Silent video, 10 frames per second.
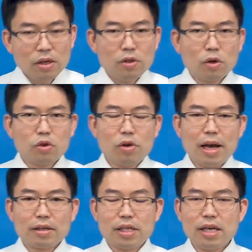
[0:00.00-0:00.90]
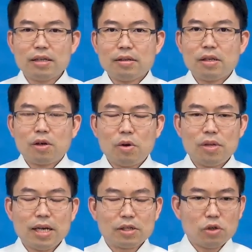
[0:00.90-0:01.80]
ยกตัวอย่างเช่นคน
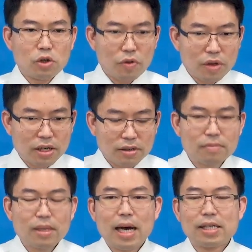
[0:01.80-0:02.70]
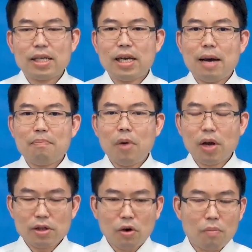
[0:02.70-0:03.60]
ยากจนคนหนึ่งอาจจะได้รับม
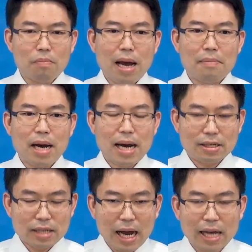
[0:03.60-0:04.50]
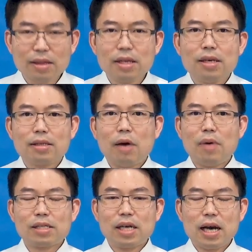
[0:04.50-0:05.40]
รดกมามหาศาลแต่
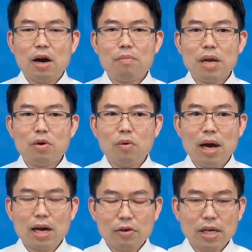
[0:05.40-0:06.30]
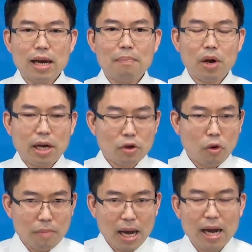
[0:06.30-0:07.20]
ว่าถ้าเขาไม่รู้ว่าเขาได้รับมรด
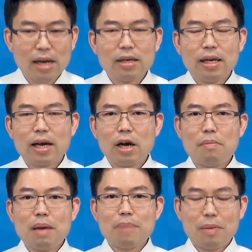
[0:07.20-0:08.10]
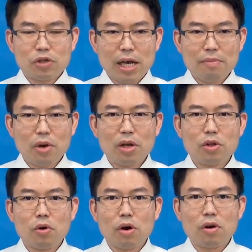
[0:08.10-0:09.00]
กมาและเขาไม่ปรับใช้มร
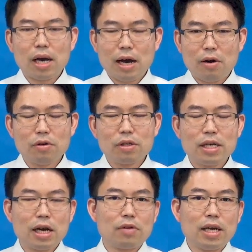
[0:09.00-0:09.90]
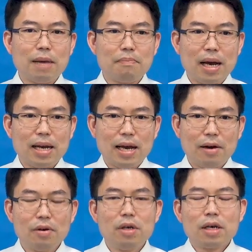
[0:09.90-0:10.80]
ดกของเขาที่เขาได้รับมาแล้
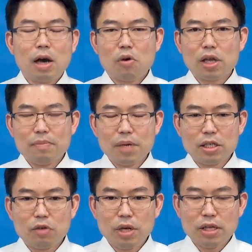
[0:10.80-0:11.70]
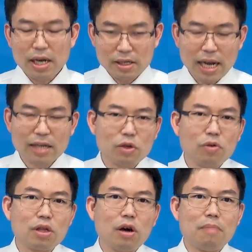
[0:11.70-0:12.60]
วเขาก็ดำเนินชีวิตอย่างยากจ
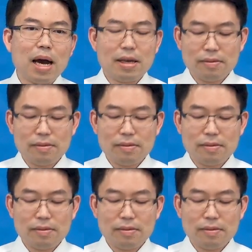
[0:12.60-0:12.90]
นต่อไป